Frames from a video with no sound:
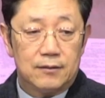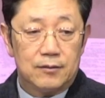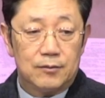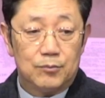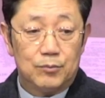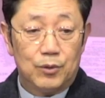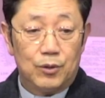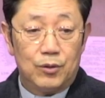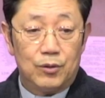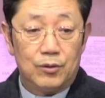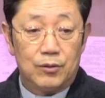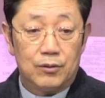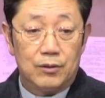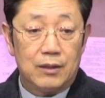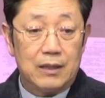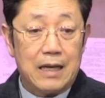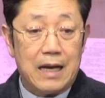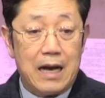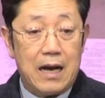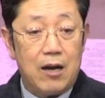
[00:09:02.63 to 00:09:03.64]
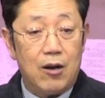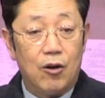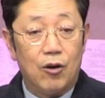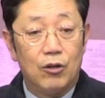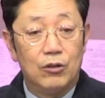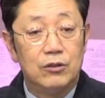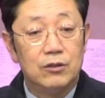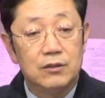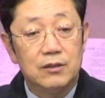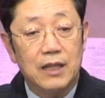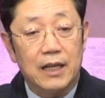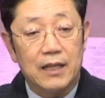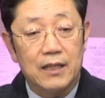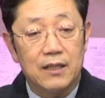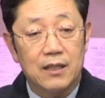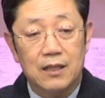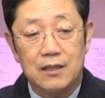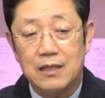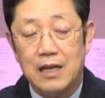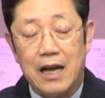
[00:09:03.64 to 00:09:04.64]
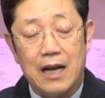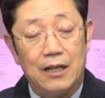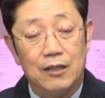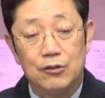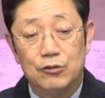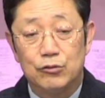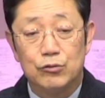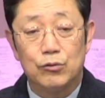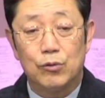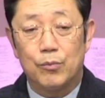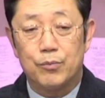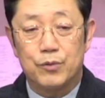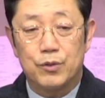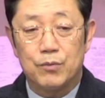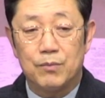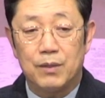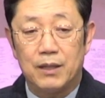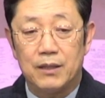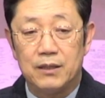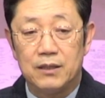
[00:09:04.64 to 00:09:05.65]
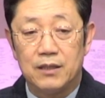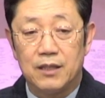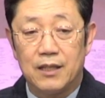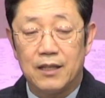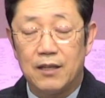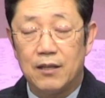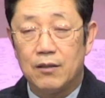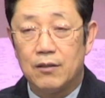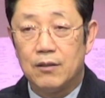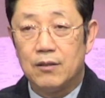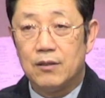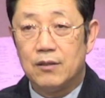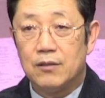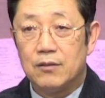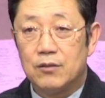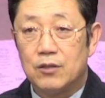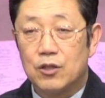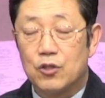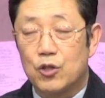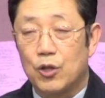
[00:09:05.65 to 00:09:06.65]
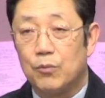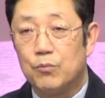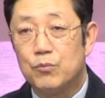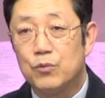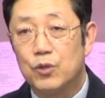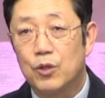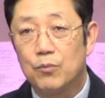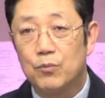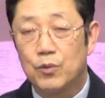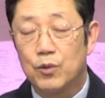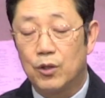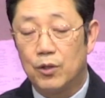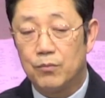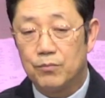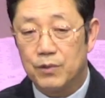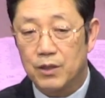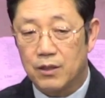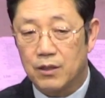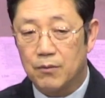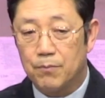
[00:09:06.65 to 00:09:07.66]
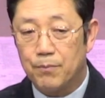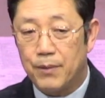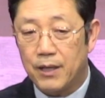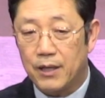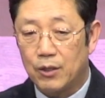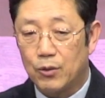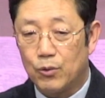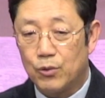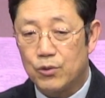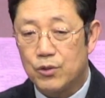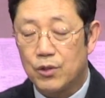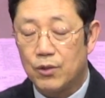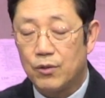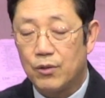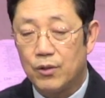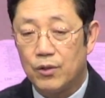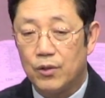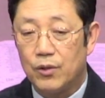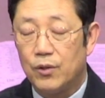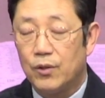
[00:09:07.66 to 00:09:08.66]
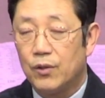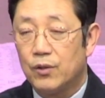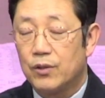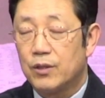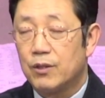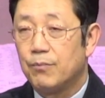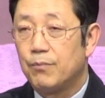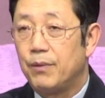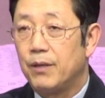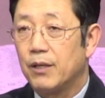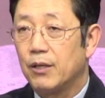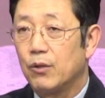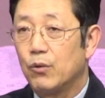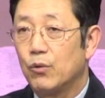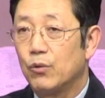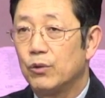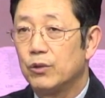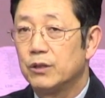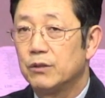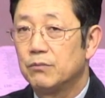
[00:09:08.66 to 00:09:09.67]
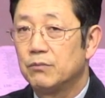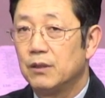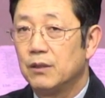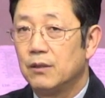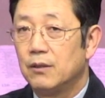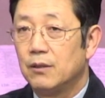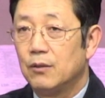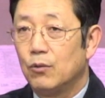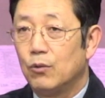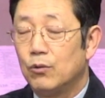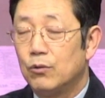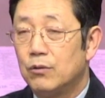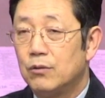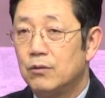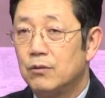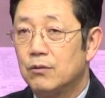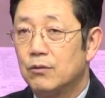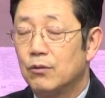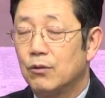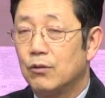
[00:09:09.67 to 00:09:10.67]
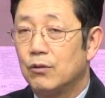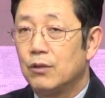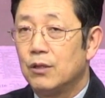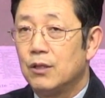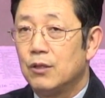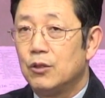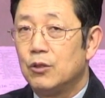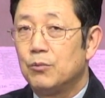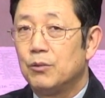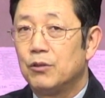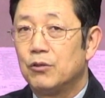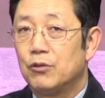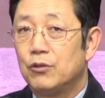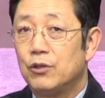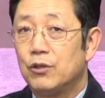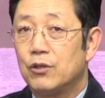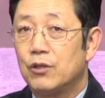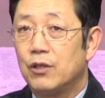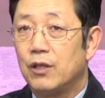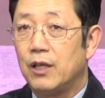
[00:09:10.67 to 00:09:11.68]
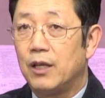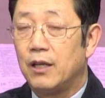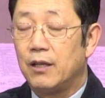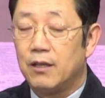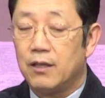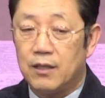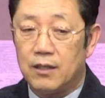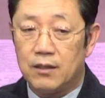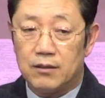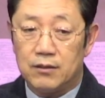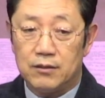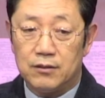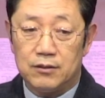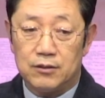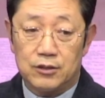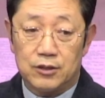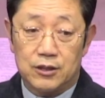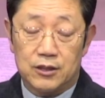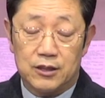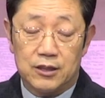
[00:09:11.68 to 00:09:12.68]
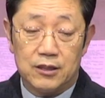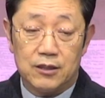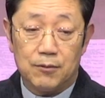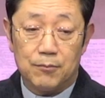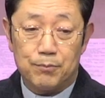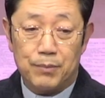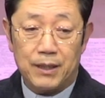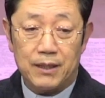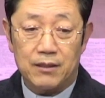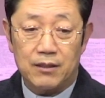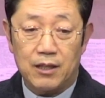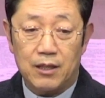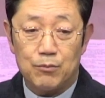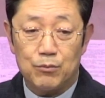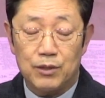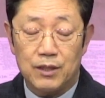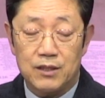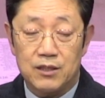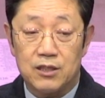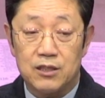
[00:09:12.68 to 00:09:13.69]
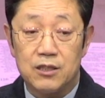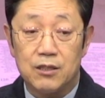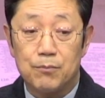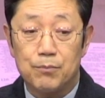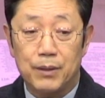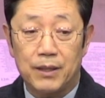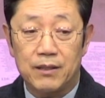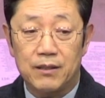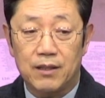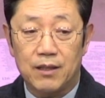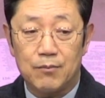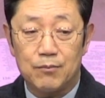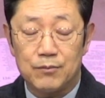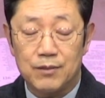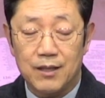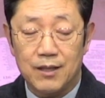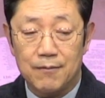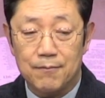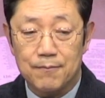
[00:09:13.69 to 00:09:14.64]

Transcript: 뭐 어느 날인가는 알 수 없지만 이게 이제 점점 더 이제 급하게 오죠. 급하게 오고 있습니다. 오늘 또 이번 튀르키예 그 지진판 때문에 지진판 때문에